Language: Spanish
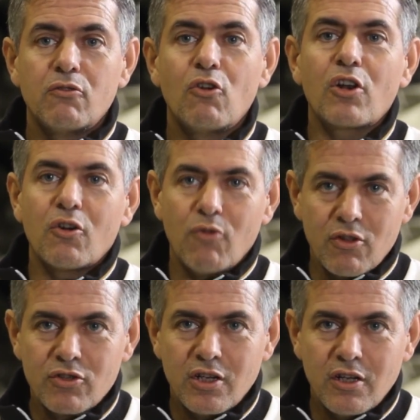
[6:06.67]
no
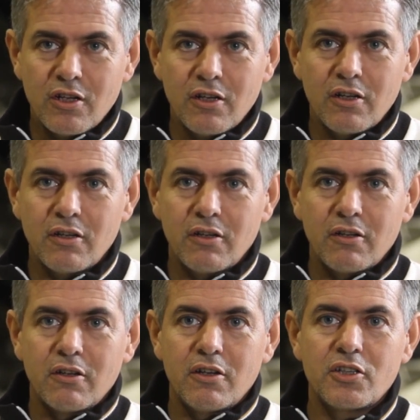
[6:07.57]
recuerdo esa,
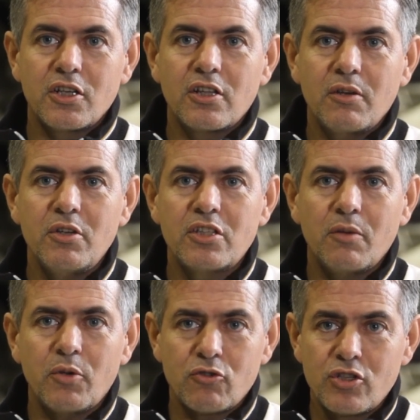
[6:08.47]
esa,
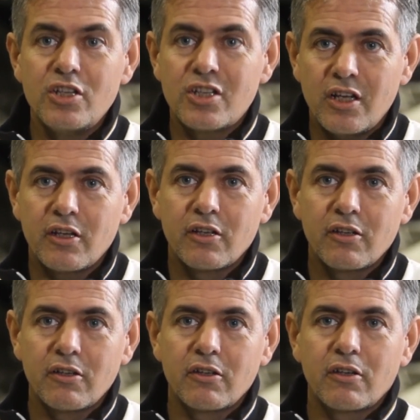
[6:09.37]
entrevista, pero sí sé
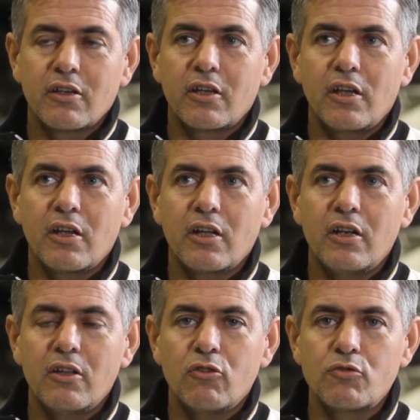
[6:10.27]
que en
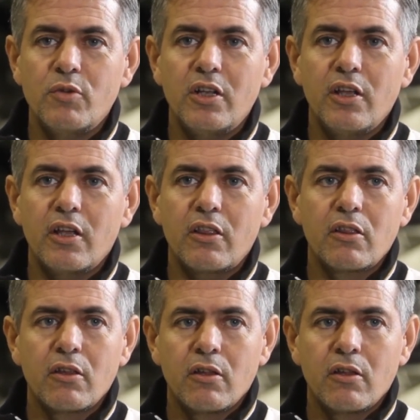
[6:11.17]
el 2010